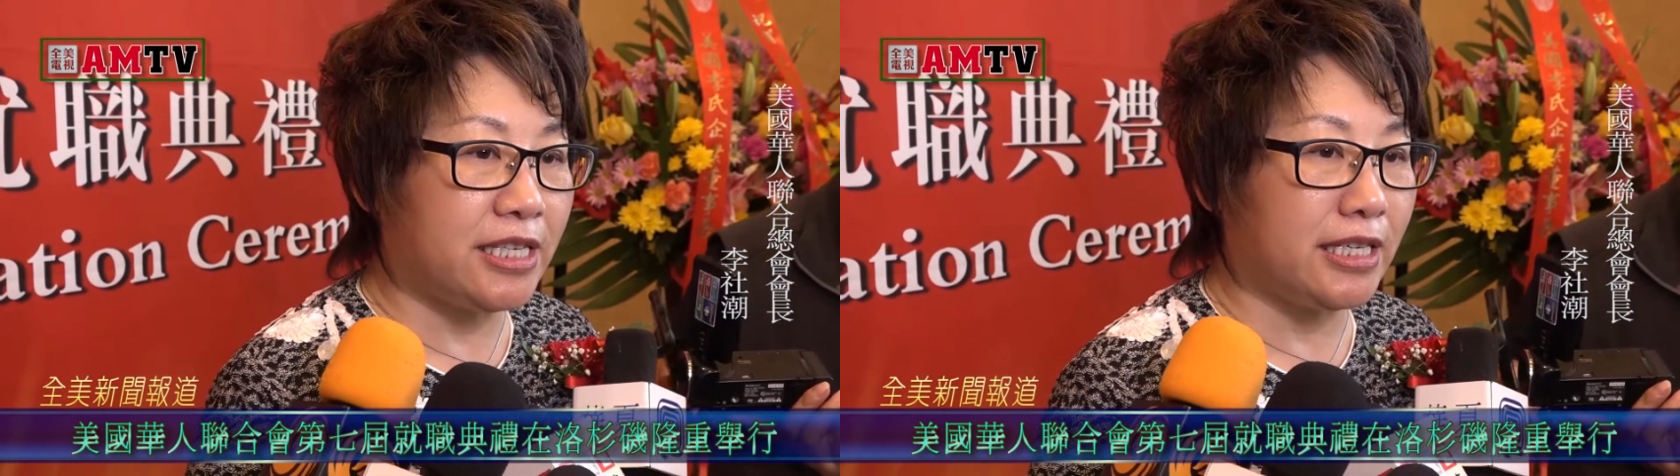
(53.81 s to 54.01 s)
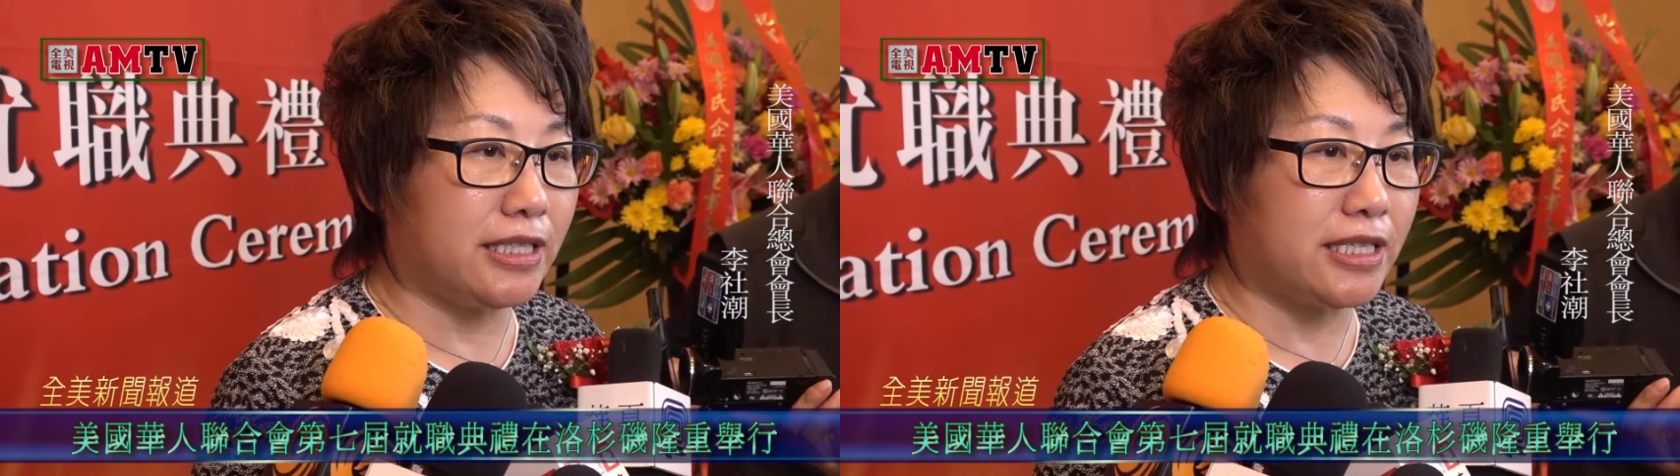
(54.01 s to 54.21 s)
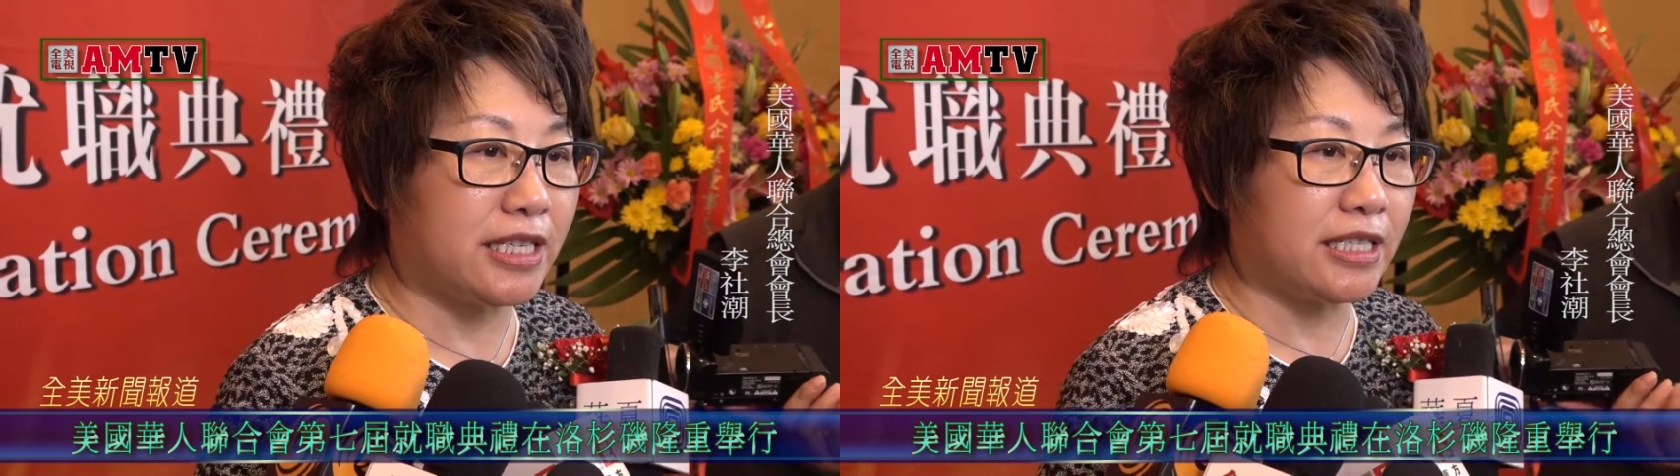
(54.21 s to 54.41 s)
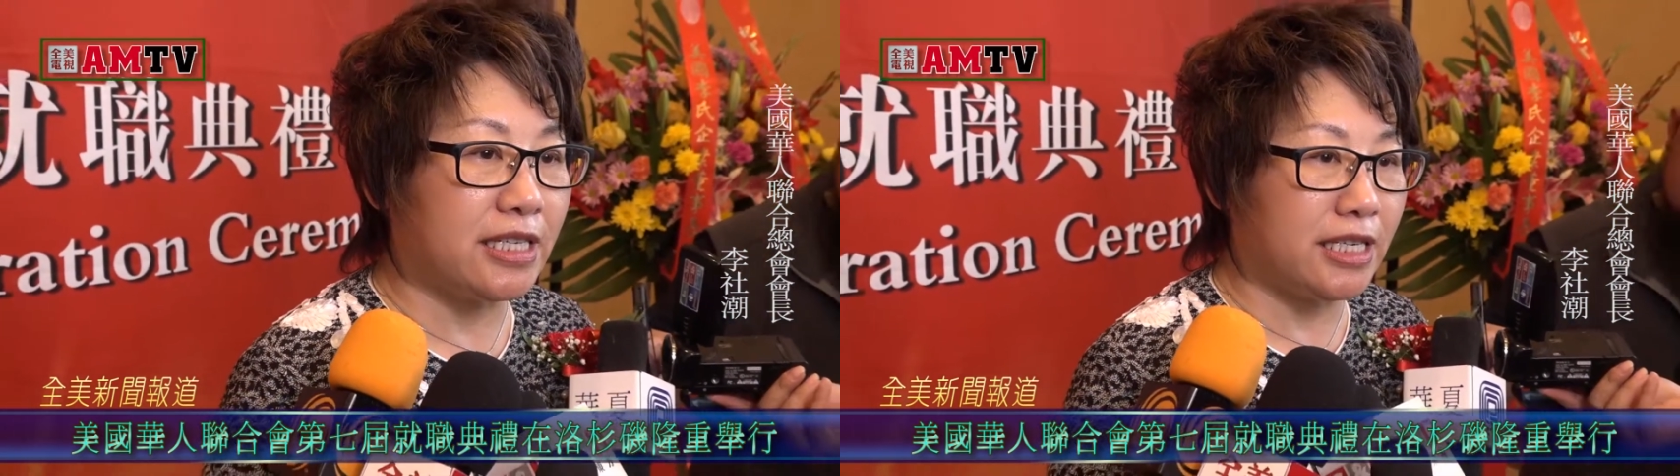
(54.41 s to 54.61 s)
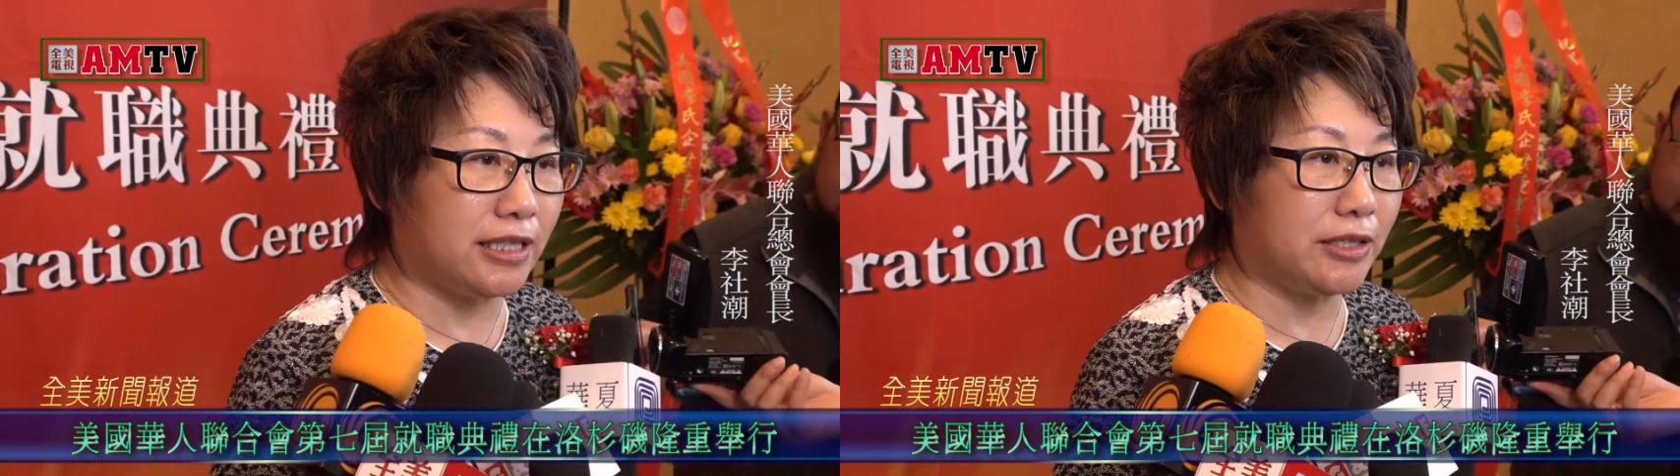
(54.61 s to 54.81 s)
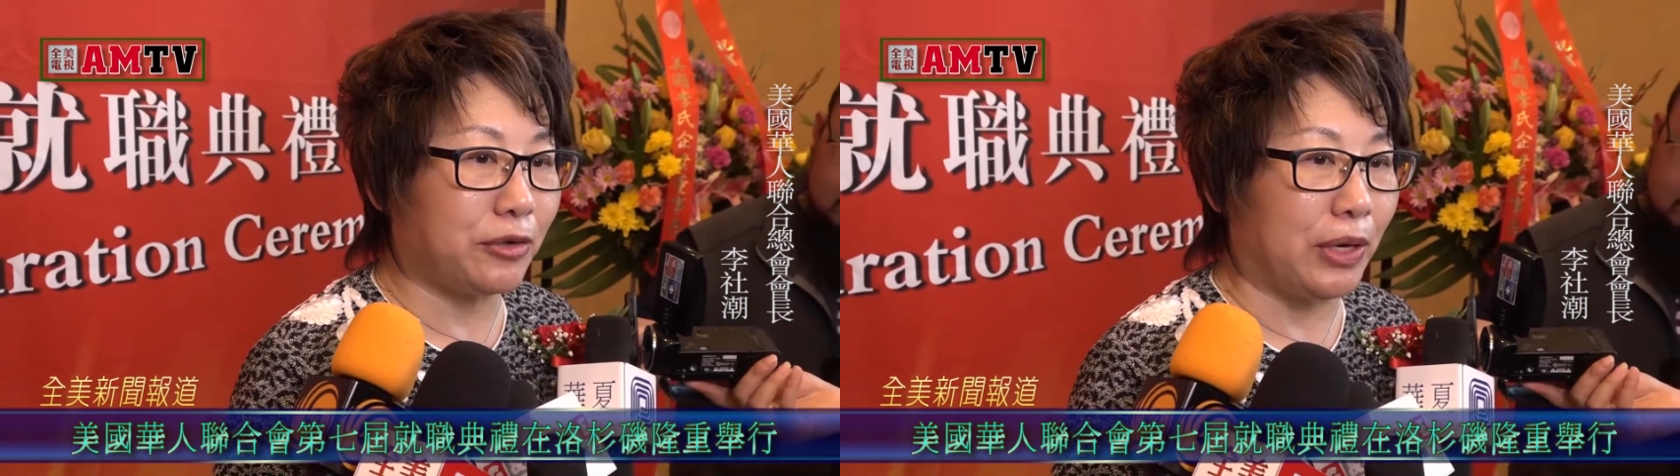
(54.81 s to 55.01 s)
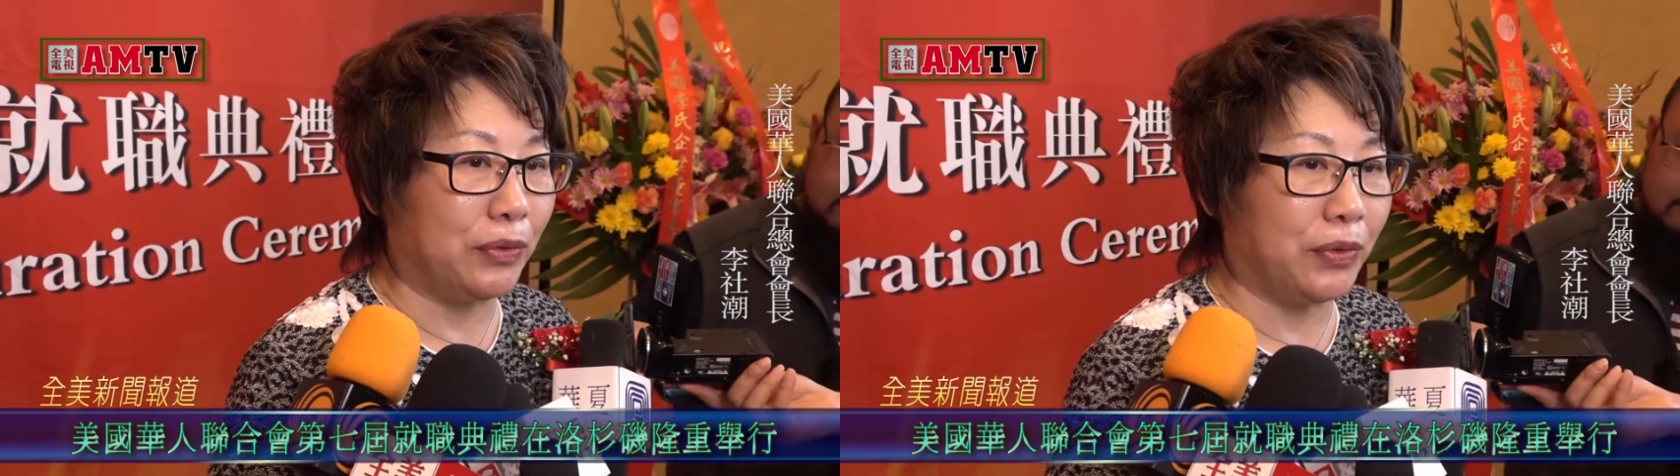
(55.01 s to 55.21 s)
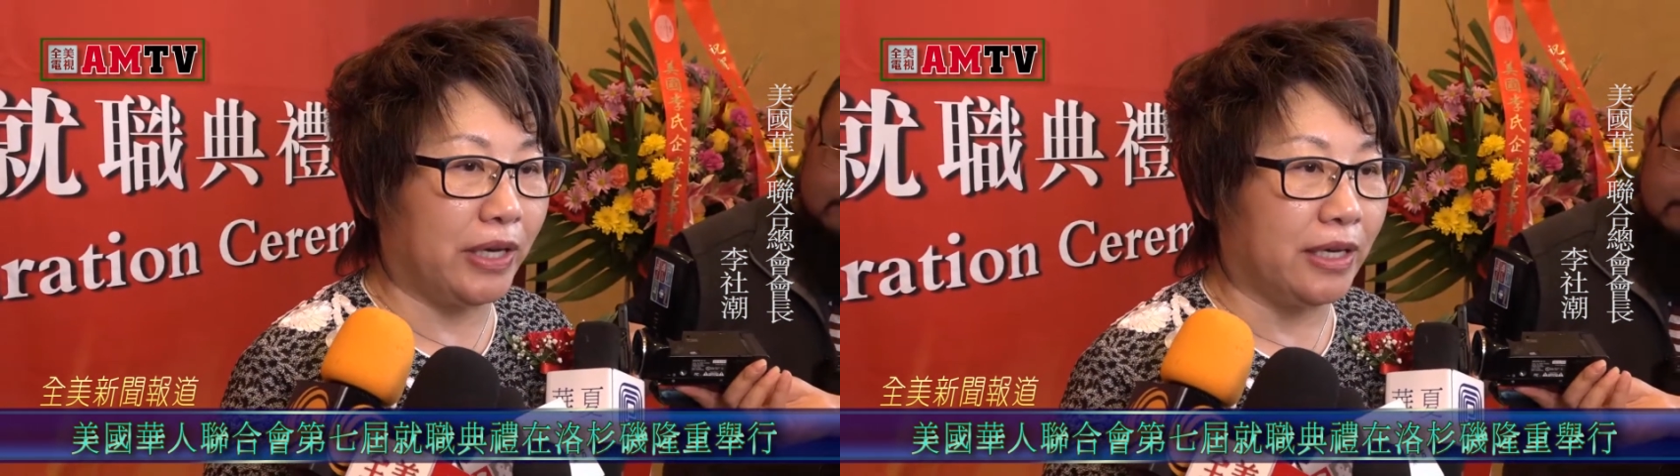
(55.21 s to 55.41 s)
届呢是一个新的团
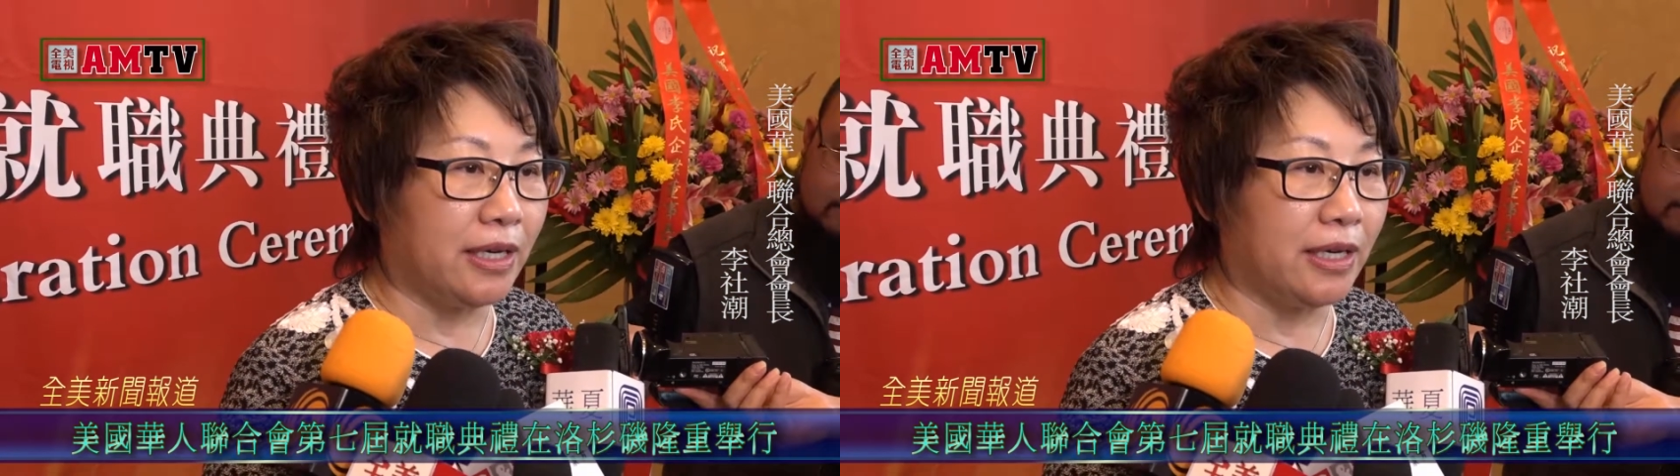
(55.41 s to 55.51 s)
队。